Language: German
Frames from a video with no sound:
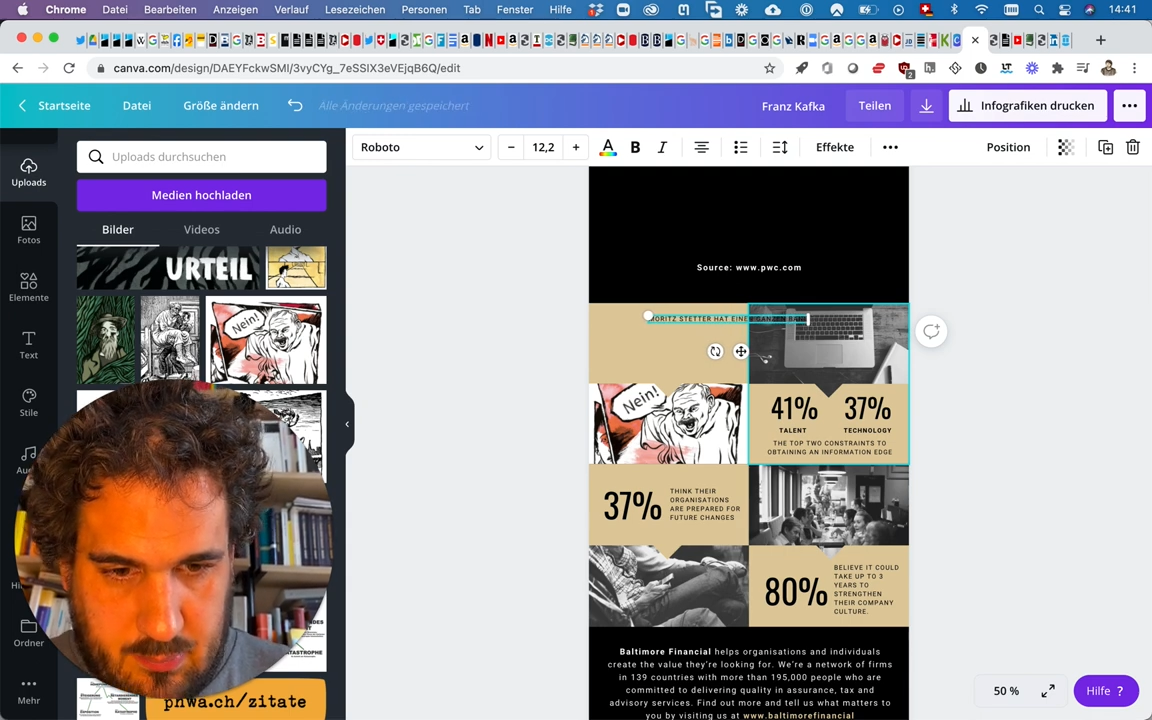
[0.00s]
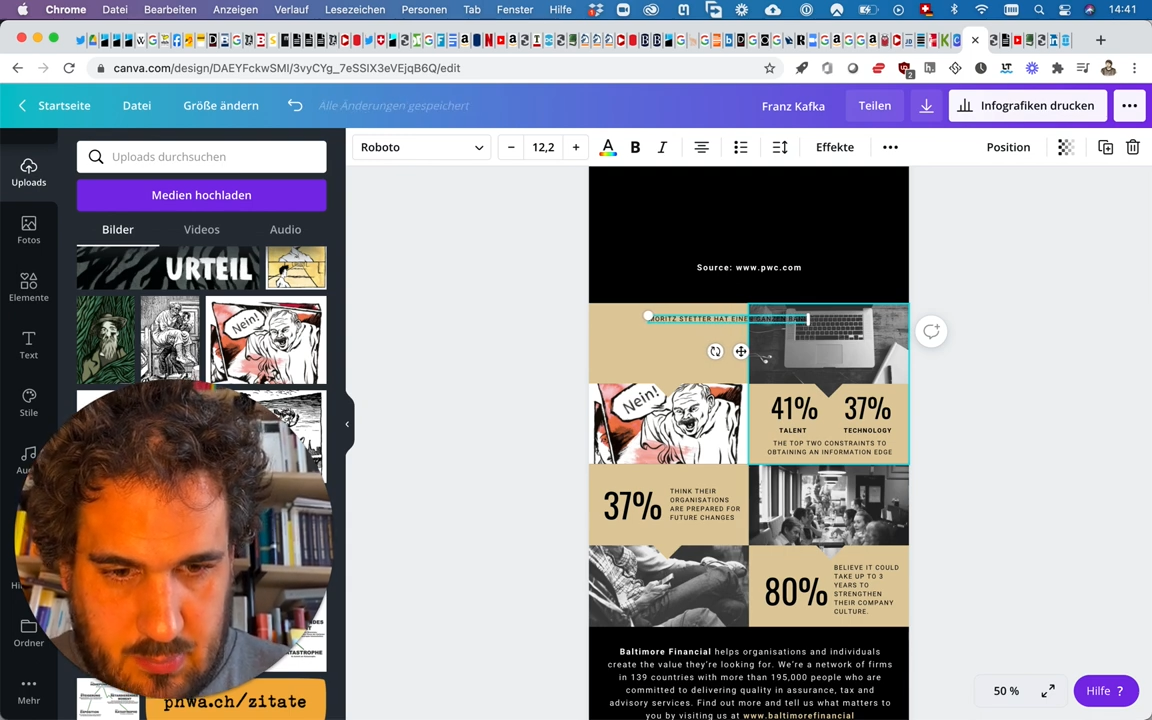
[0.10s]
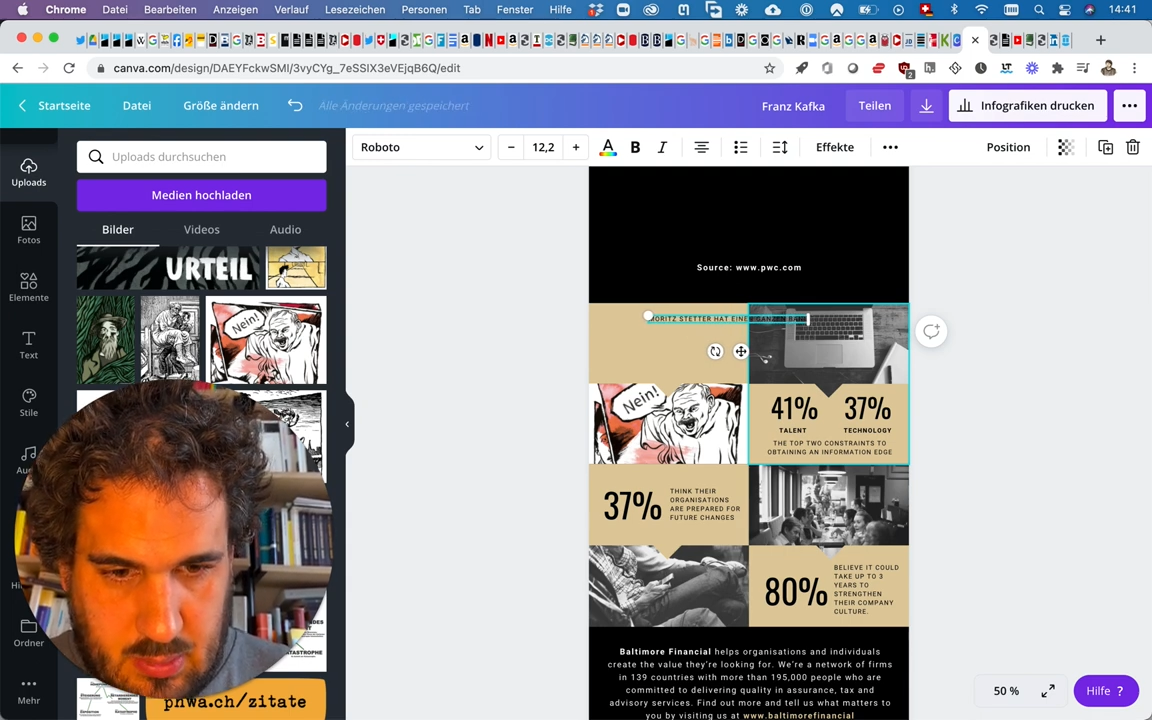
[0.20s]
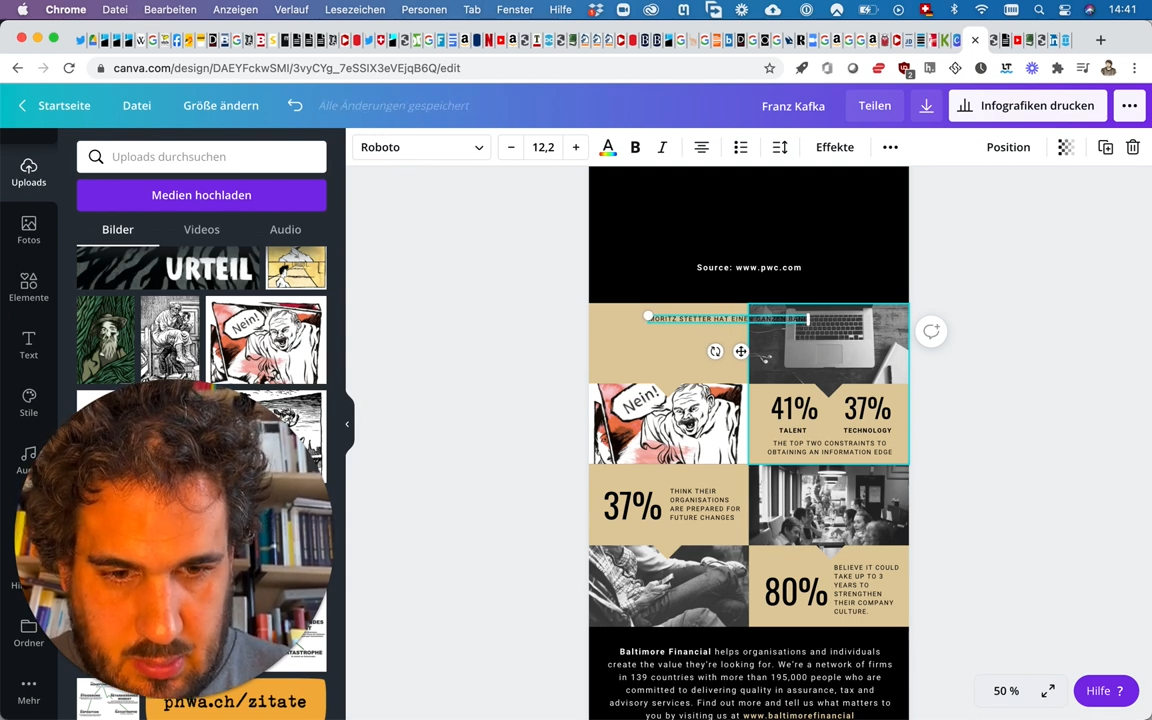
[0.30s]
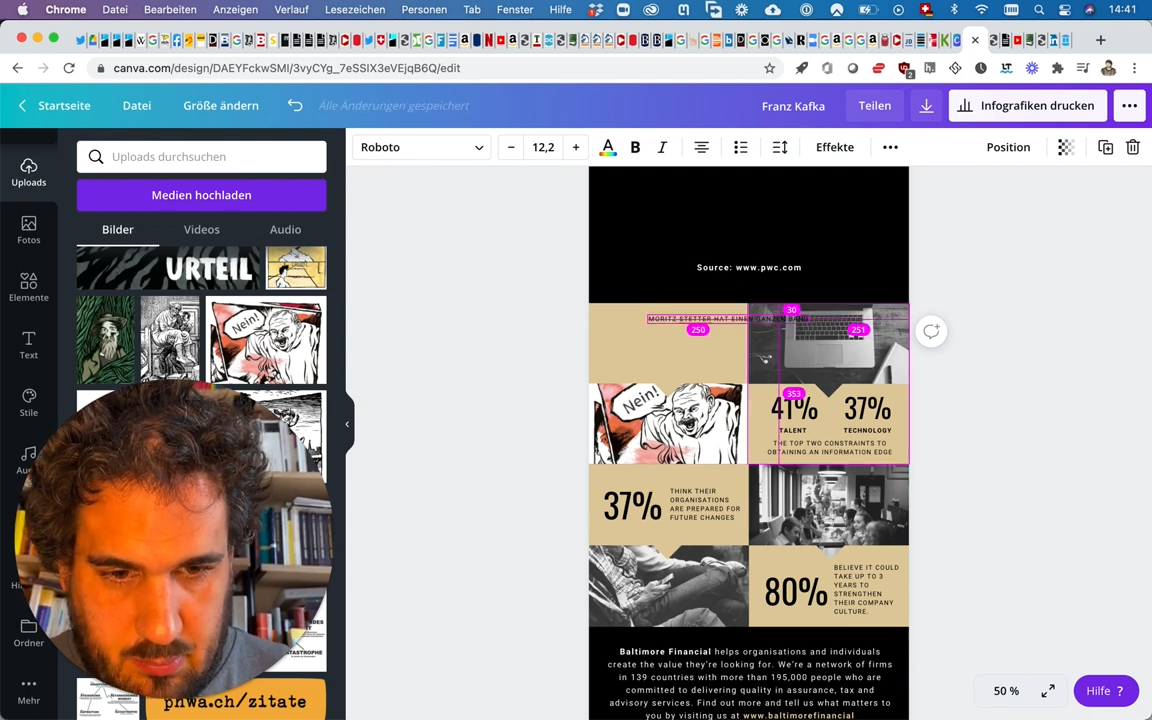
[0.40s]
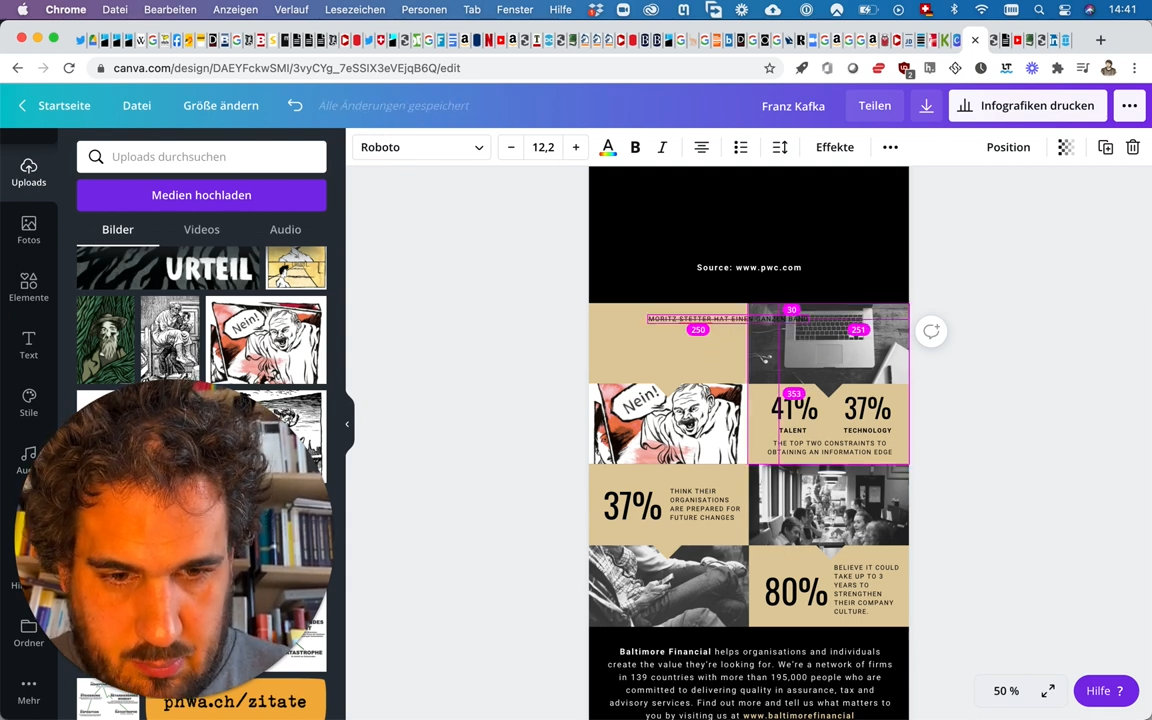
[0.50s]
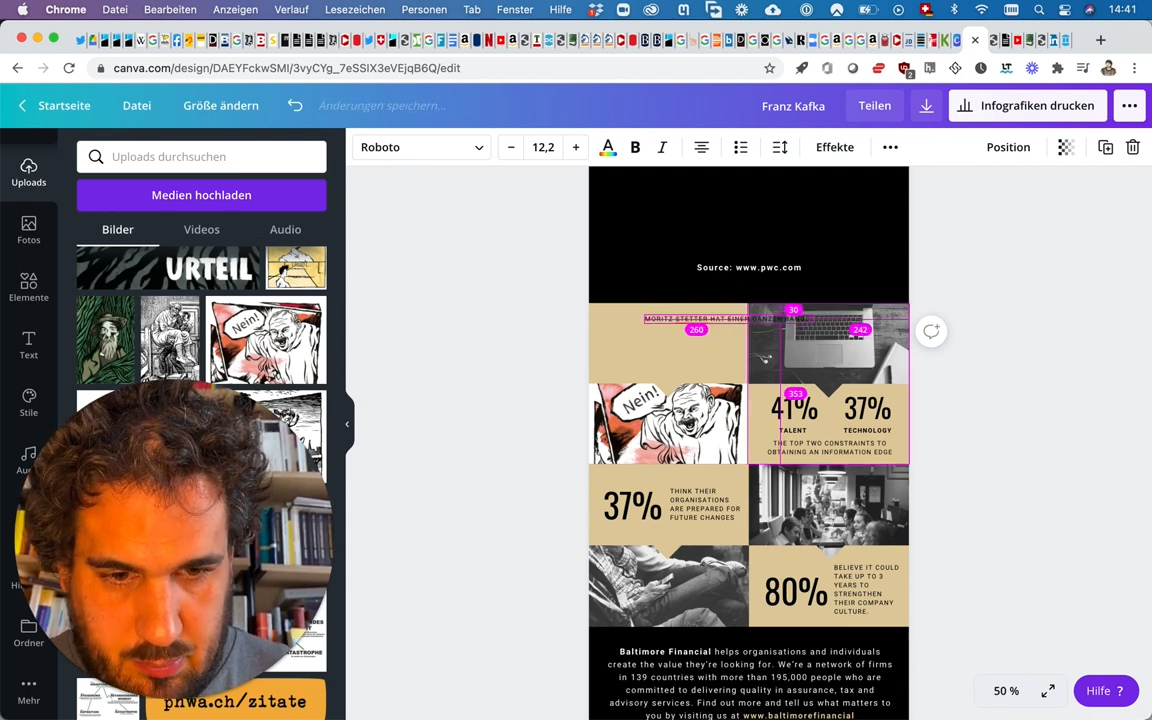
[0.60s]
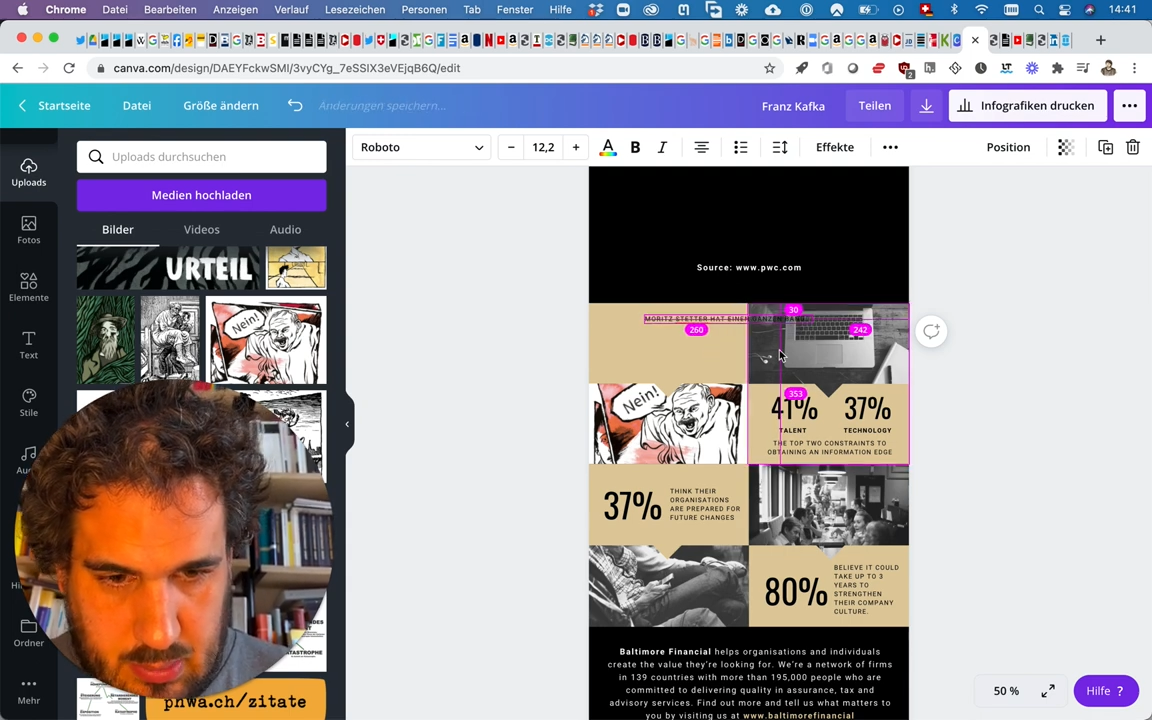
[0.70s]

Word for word: ähm, bla